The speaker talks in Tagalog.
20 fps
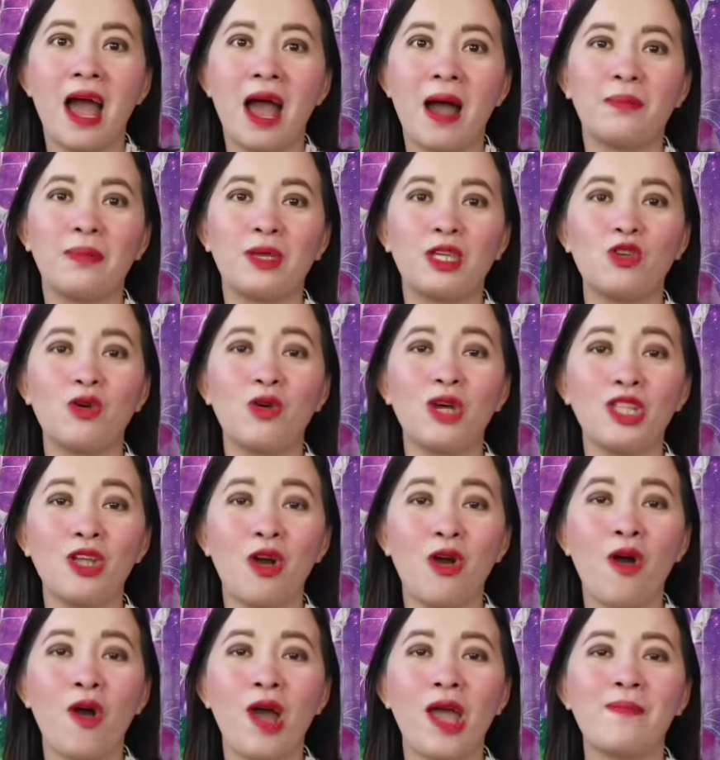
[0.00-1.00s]
Ang video
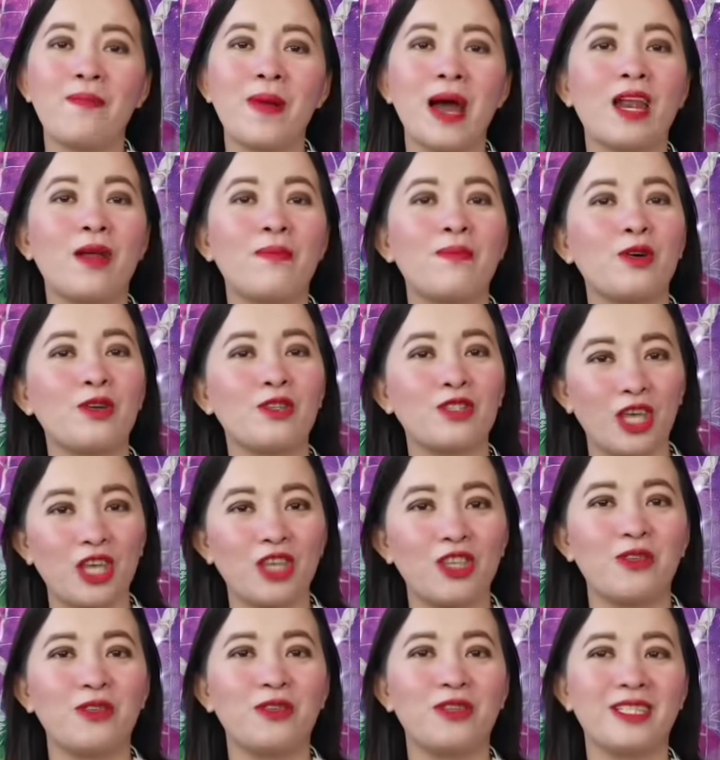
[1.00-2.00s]
ito ay para po
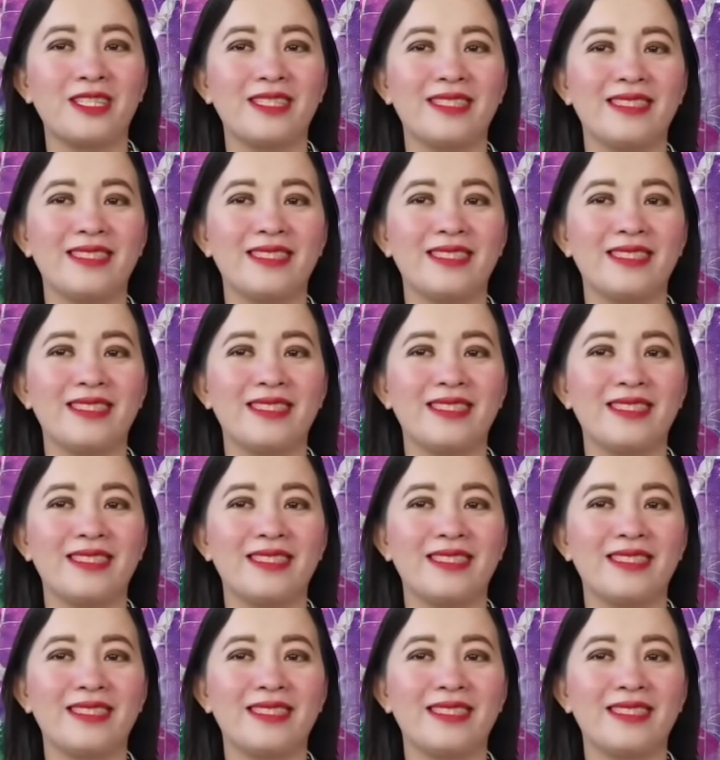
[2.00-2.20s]
sa inyo.